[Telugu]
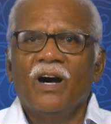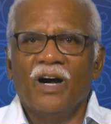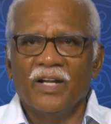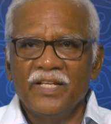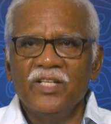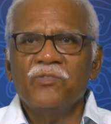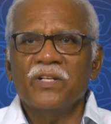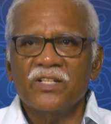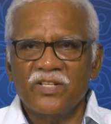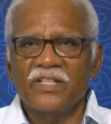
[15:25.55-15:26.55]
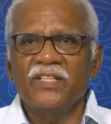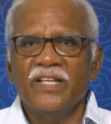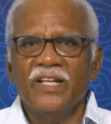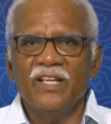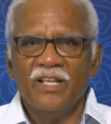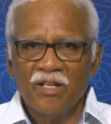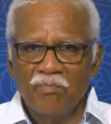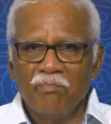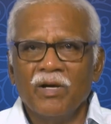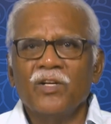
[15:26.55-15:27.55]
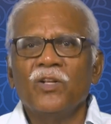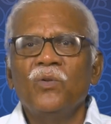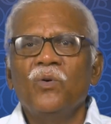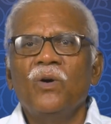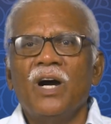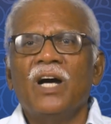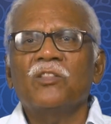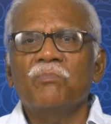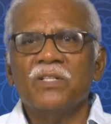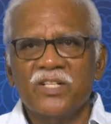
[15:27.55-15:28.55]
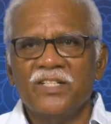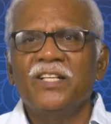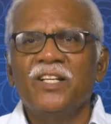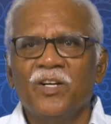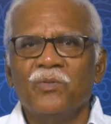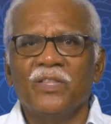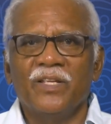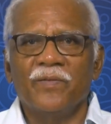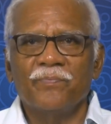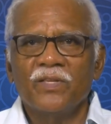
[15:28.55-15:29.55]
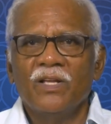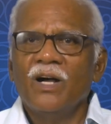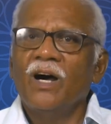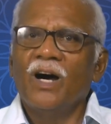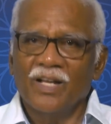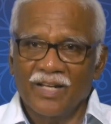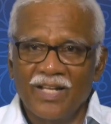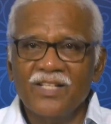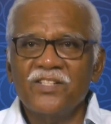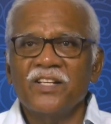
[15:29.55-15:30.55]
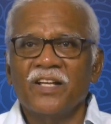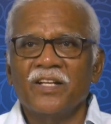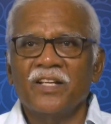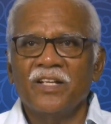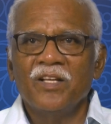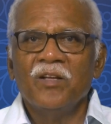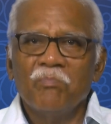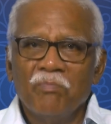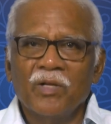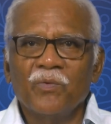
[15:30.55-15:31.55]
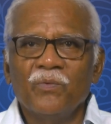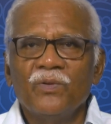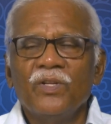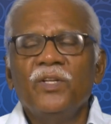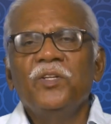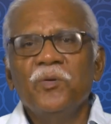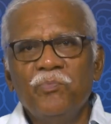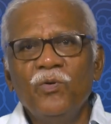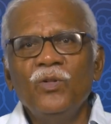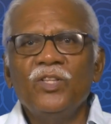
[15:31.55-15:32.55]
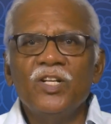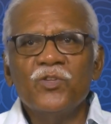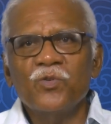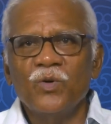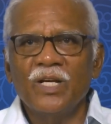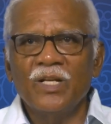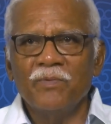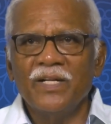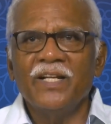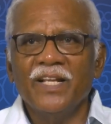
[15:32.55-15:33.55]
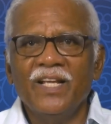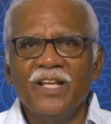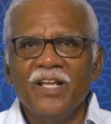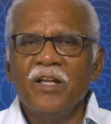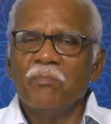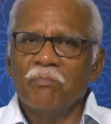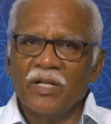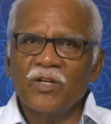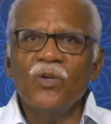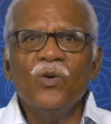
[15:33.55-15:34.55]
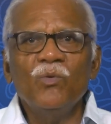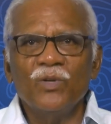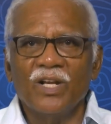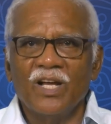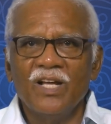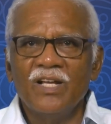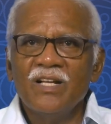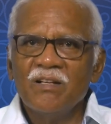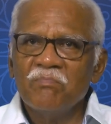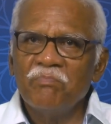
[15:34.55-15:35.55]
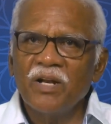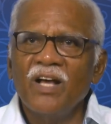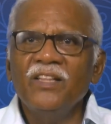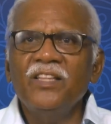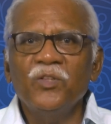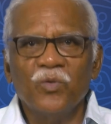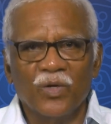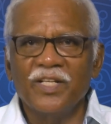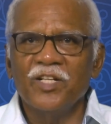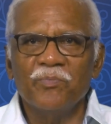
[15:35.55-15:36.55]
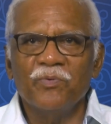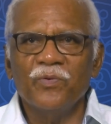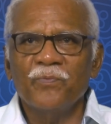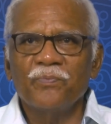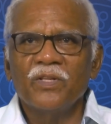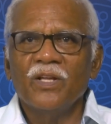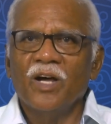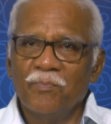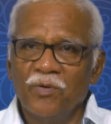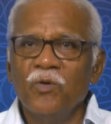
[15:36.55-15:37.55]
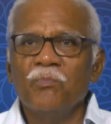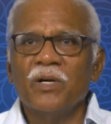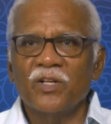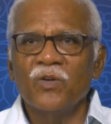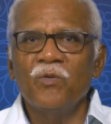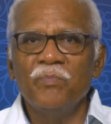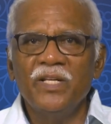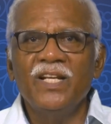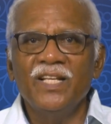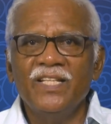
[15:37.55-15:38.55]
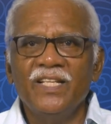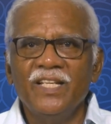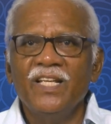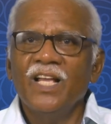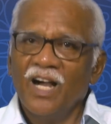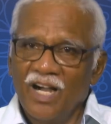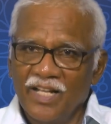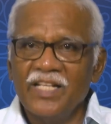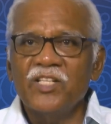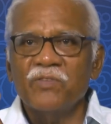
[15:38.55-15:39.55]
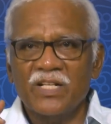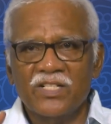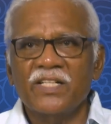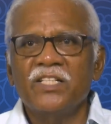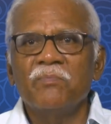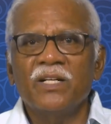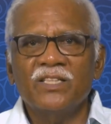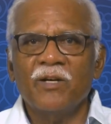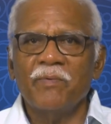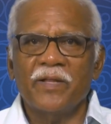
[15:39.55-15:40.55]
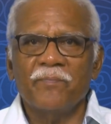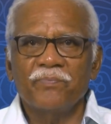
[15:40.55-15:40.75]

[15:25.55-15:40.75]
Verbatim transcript: ఆ ఈశ్వర శక్తియే మనలో ఆత్మశక్తిగా ఉంది ఆ రహస్యాన్ని మనం ఎప్పుడు తెలుసుకోగలమంటే మనలో ఉన్న భ్రాంతి తొలగినప్పుడు అప్పుడు మనలో మిగిలేది ఆ ఈశ్వర శక్తి మాత్రమే